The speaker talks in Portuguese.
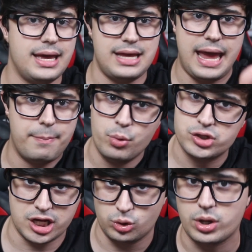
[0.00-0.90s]
é, é a
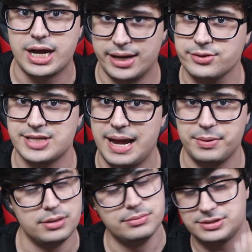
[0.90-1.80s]
música tocando, sabe?